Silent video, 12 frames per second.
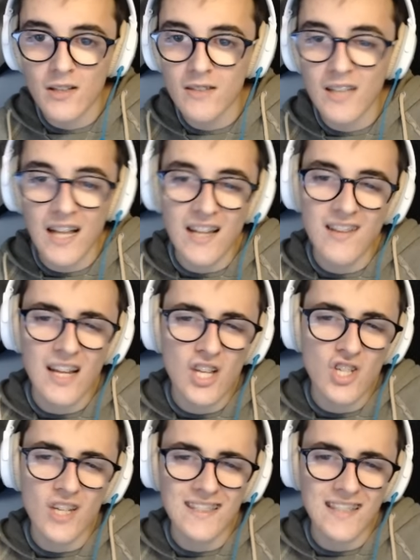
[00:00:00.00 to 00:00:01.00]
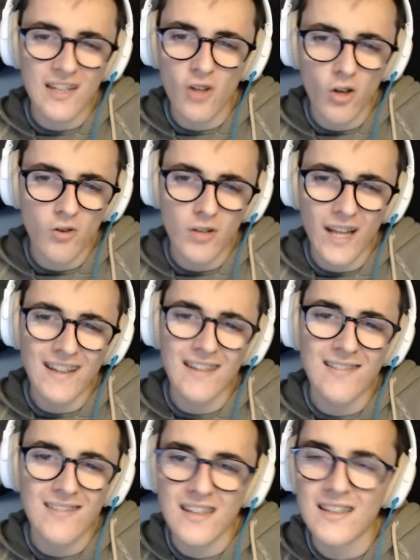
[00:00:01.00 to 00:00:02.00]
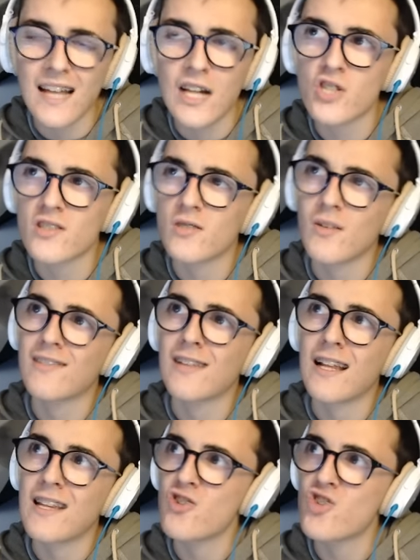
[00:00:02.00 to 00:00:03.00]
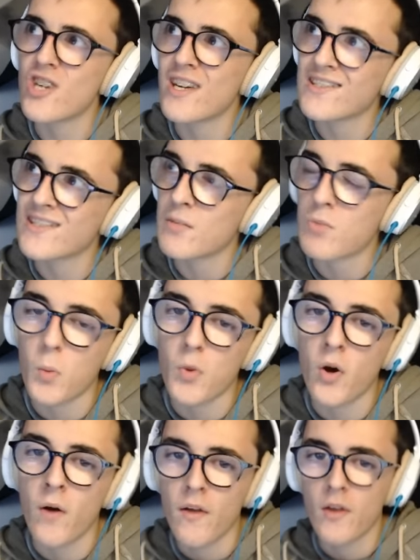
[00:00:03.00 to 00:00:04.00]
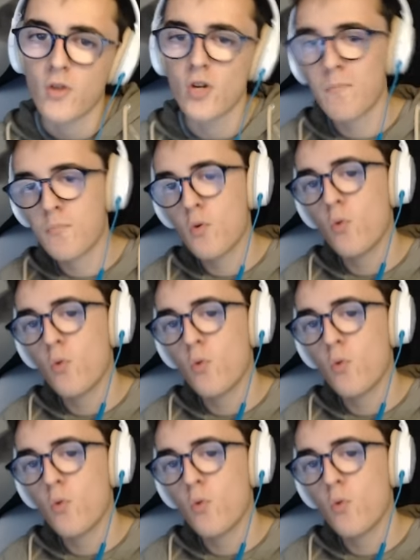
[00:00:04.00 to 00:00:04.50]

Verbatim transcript: dell'intelligenza, no, non è di intelligence, non è intelligenza proprio, cioè più